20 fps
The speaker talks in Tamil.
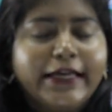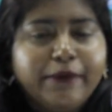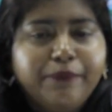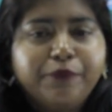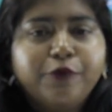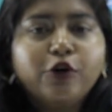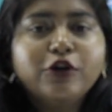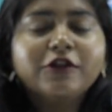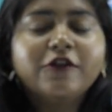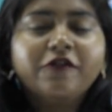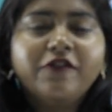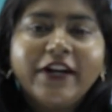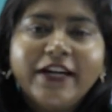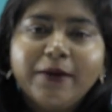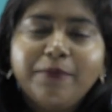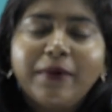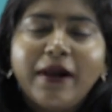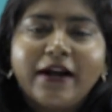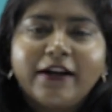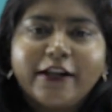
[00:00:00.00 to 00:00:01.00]
இப்போது இந்த வீடு
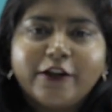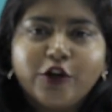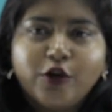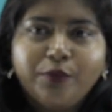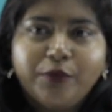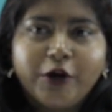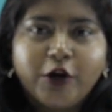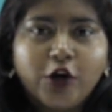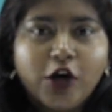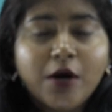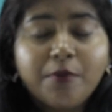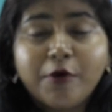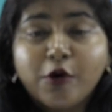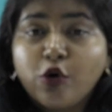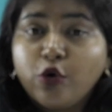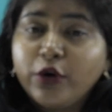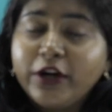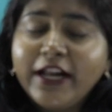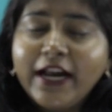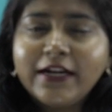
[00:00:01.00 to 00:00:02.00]
பிளான்ட் என்ன பண்ணால் நம்ம
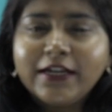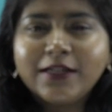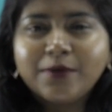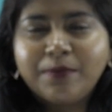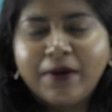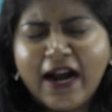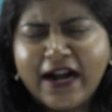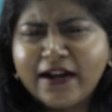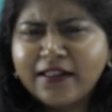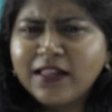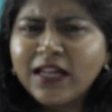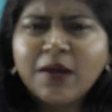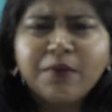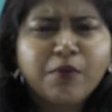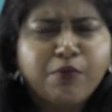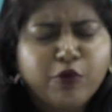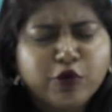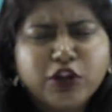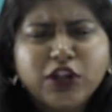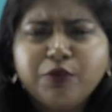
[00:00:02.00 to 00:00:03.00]
கொரியாண்டர் பிளான்ட்டை தான்
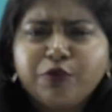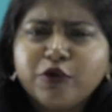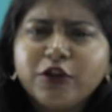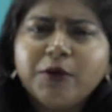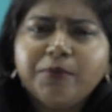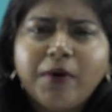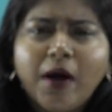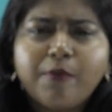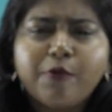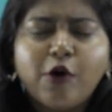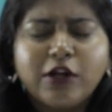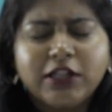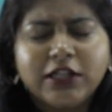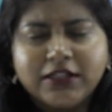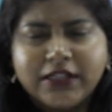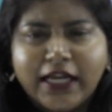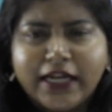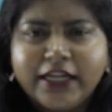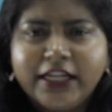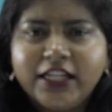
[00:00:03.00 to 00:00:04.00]
நம்ம பொத்தி பொத்தி பார்ப்போம்
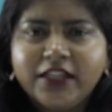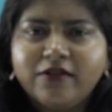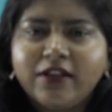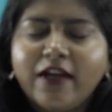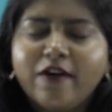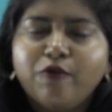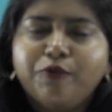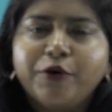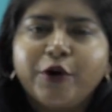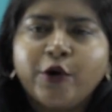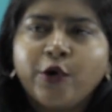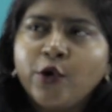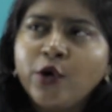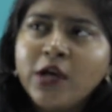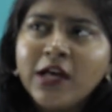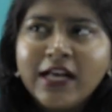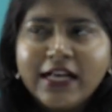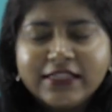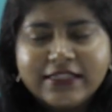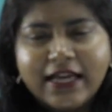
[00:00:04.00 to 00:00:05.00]
அதுக்கு தண்ணி தேவைப்படும்
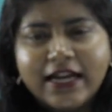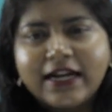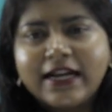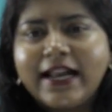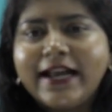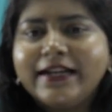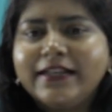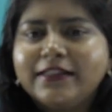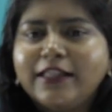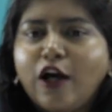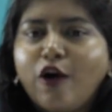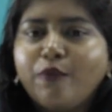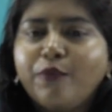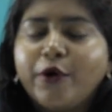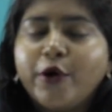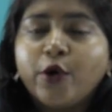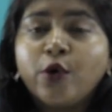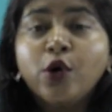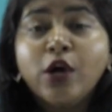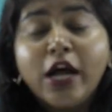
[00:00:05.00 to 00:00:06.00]
சன்லைட்
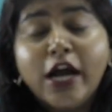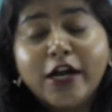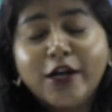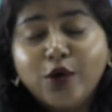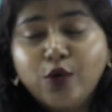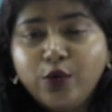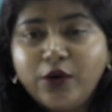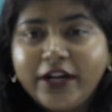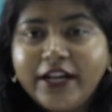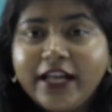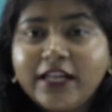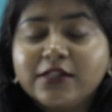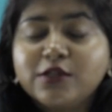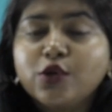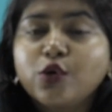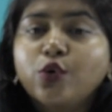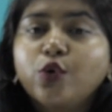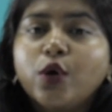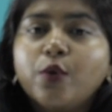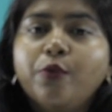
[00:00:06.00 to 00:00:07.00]
தேவைப்படும்
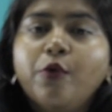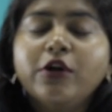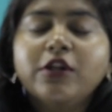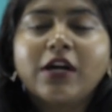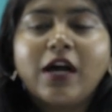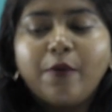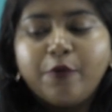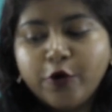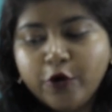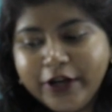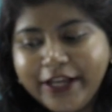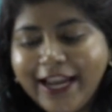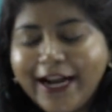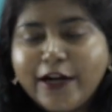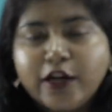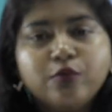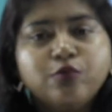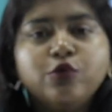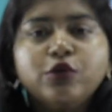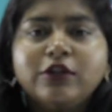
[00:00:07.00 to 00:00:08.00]
நியூட்ரியன்ஸும் கொடுப்போம் அதுக்கப்புறம்
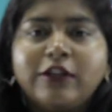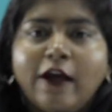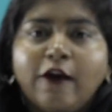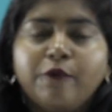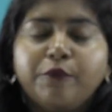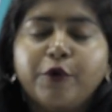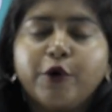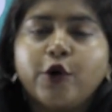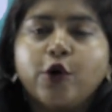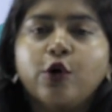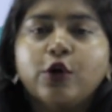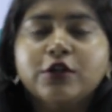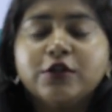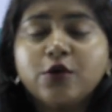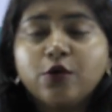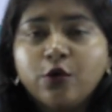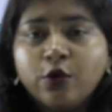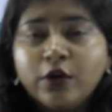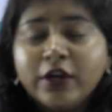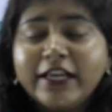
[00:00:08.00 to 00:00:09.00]
இடமும் தேவைப்படும்
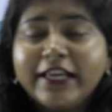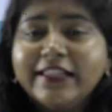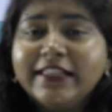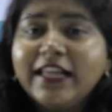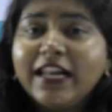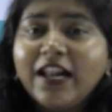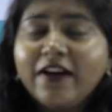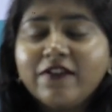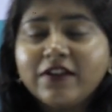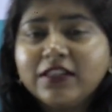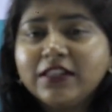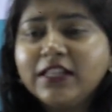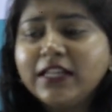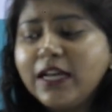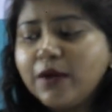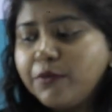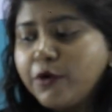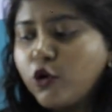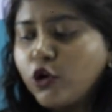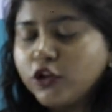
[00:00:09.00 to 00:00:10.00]
ஸோ இதெல்லாம் வந்து
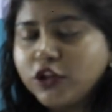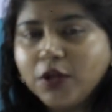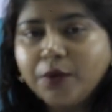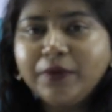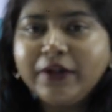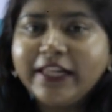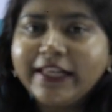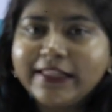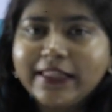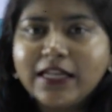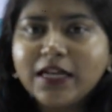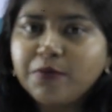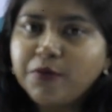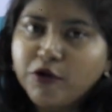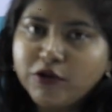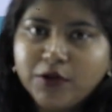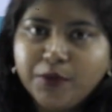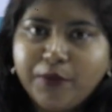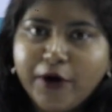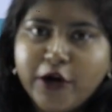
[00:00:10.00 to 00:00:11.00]
நம்ம கொத்தமல்லிக்கு தான் நம்ம
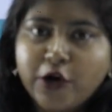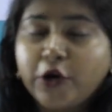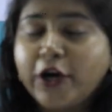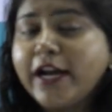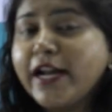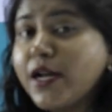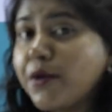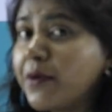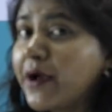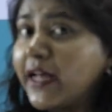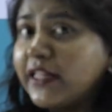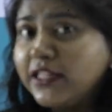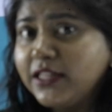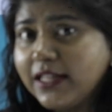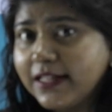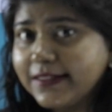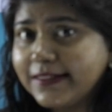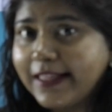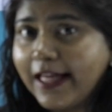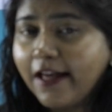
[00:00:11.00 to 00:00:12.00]
வந்து பண்ணுறோம் ஏன்னா நமக்கு
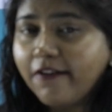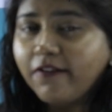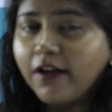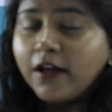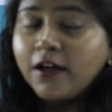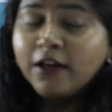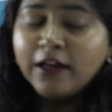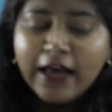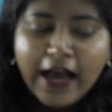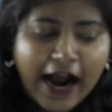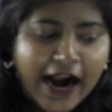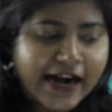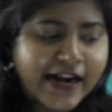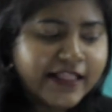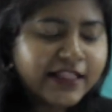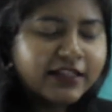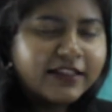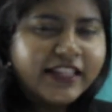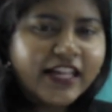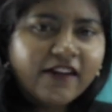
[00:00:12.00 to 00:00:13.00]
அதுதான் தேவை
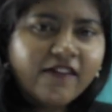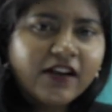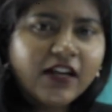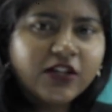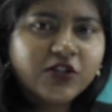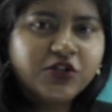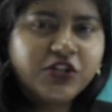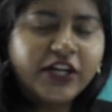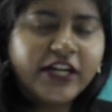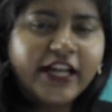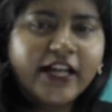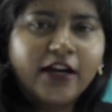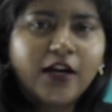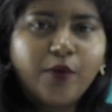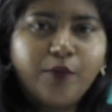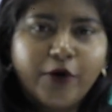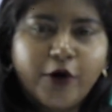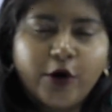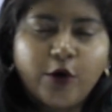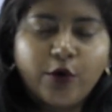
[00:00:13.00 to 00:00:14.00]
ஆனால் அந்த தேவையில்லாத செடி
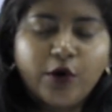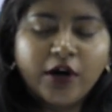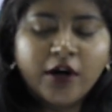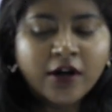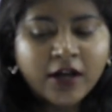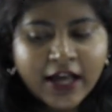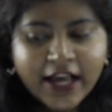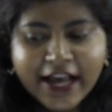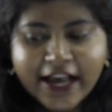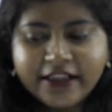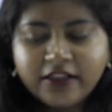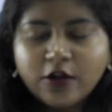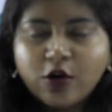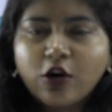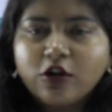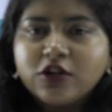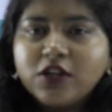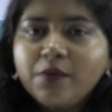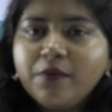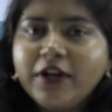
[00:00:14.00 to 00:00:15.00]
என்ன பண்ணணும்னா இந்த
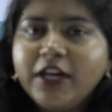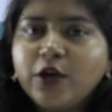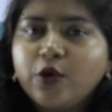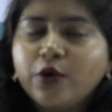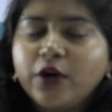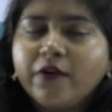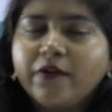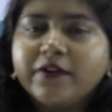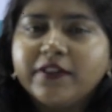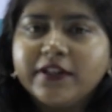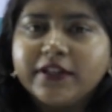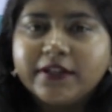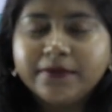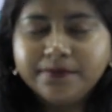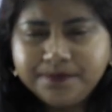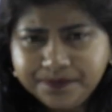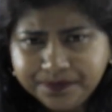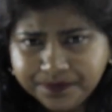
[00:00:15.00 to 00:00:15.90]
கொத்தமல்லி கூட வந்துட்டு